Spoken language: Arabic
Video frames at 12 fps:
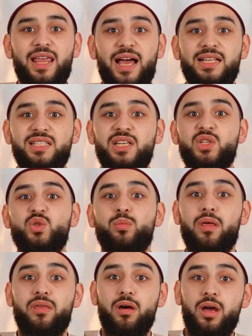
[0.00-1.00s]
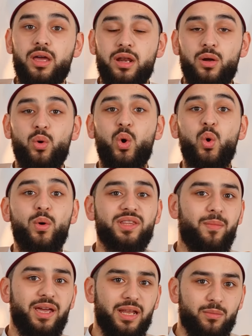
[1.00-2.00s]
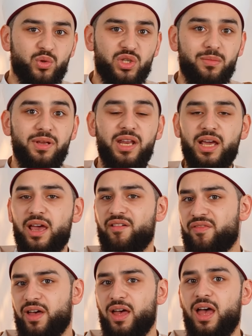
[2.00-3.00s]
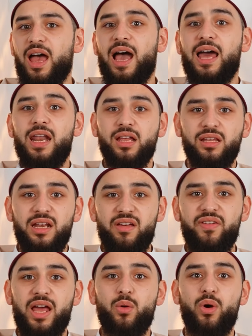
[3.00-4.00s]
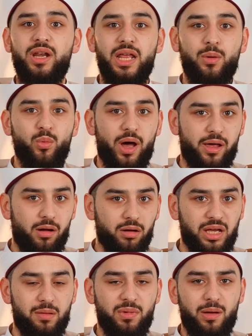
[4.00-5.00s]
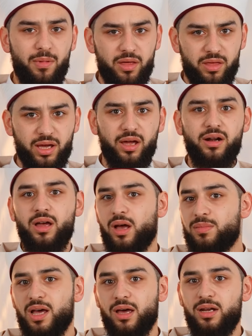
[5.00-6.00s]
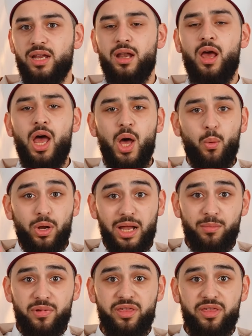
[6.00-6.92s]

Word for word: تعزيز مظاهر الأخوة بين المسلمين كافة على اختلاف ألوانهم وعراقهم كما ذكرنا قبل قليل والأمر